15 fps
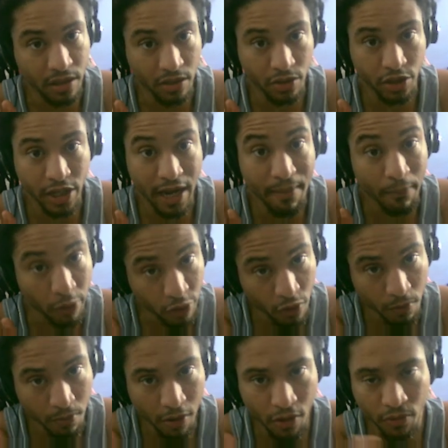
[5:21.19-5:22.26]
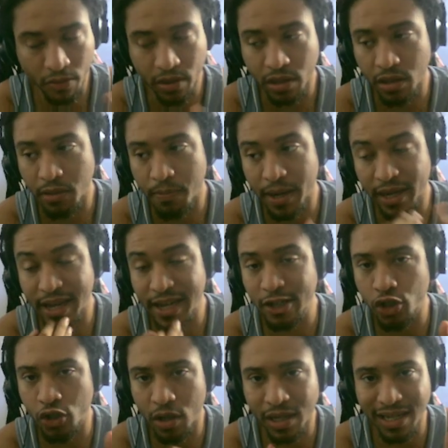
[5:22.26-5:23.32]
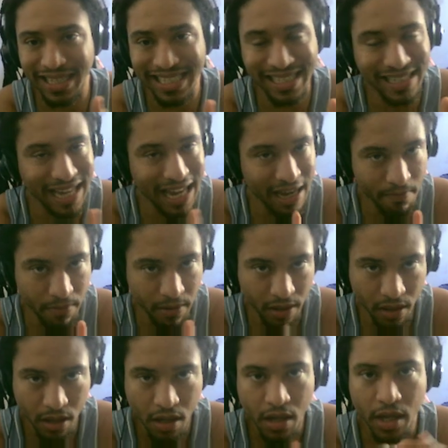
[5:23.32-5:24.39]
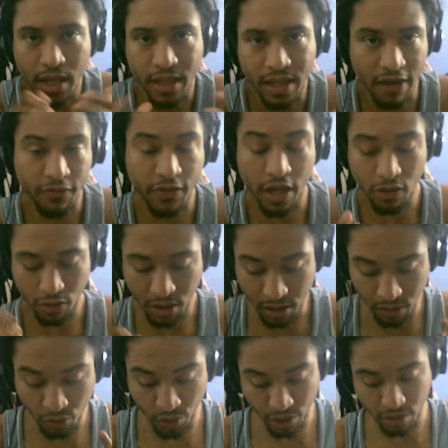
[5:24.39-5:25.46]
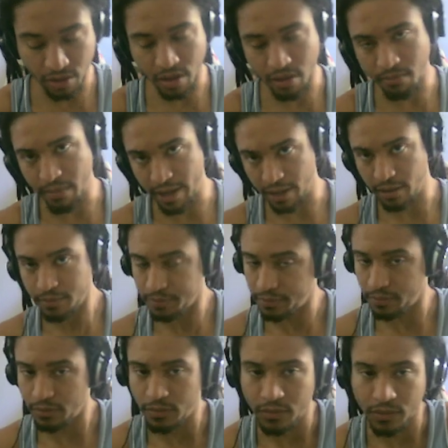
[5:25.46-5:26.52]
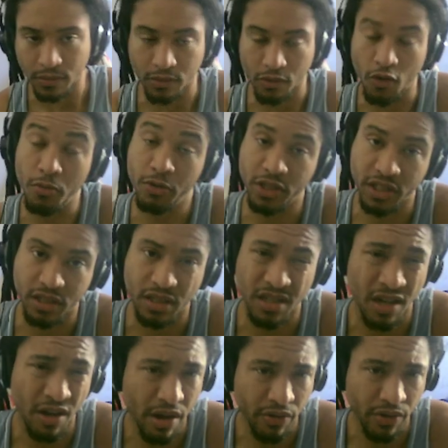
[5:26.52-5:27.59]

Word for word: Isso já é muito bom e para quem joga sempre deve estar tá notando isso também. Como eu disse, não é o